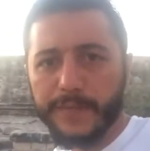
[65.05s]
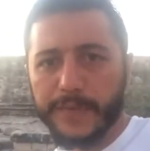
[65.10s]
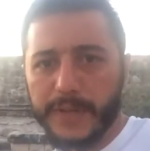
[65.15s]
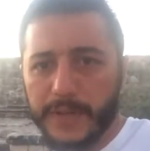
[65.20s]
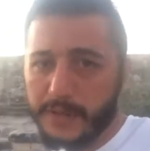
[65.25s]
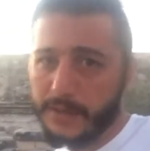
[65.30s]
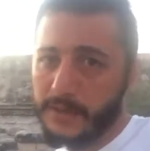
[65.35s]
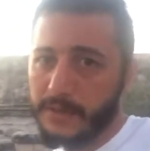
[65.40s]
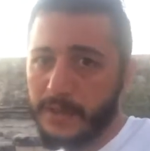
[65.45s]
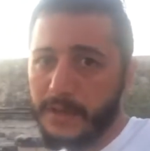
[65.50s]

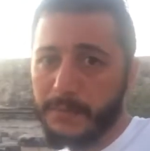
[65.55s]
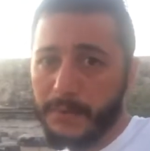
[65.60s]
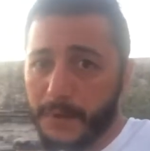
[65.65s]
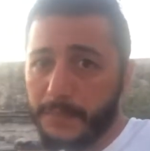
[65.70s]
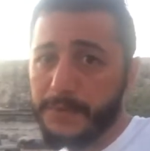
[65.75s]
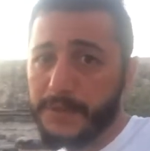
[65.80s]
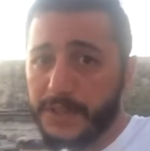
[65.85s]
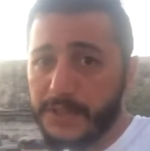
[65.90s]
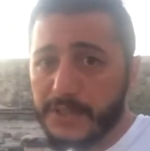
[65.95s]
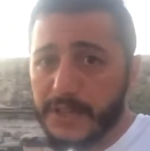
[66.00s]
E, ama
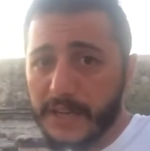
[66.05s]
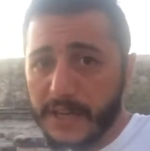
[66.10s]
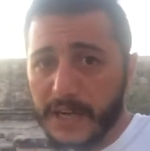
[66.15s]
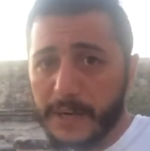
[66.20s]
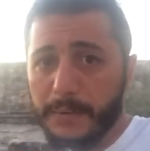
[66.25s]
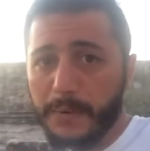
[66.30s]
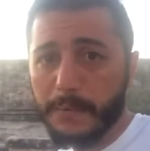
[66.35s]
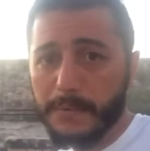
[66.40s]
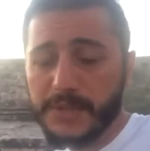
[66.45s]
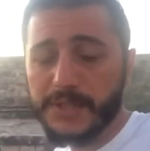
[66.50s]
bir işe
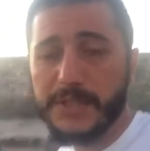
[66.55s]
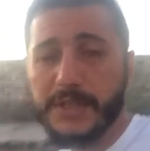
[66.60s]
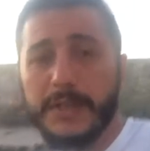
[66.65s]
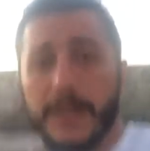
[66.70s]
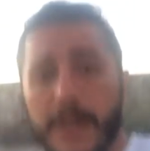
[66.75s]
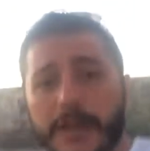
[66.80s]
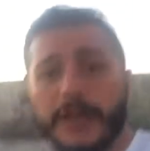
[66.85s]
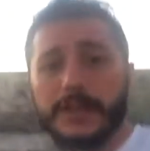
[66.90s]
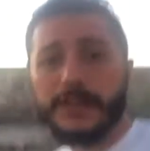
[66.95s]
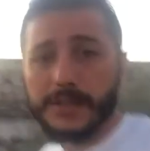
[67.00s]
yaramamış.
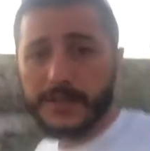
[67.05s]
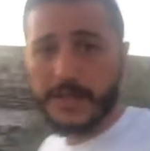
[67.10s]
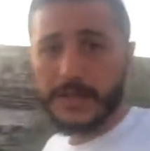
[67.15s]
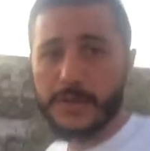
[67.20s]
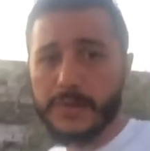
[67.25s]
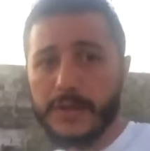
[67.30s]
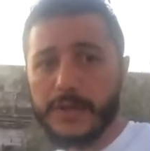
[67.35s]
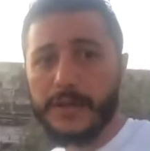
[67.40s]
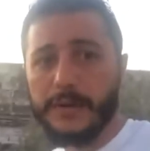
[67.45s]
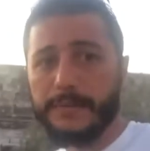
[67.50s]

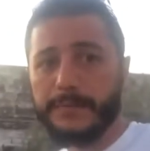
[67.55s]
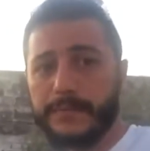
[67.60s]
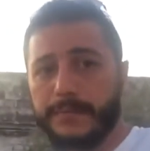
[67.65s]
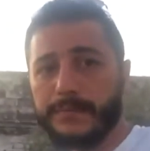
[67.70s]
Teşekkür ederim.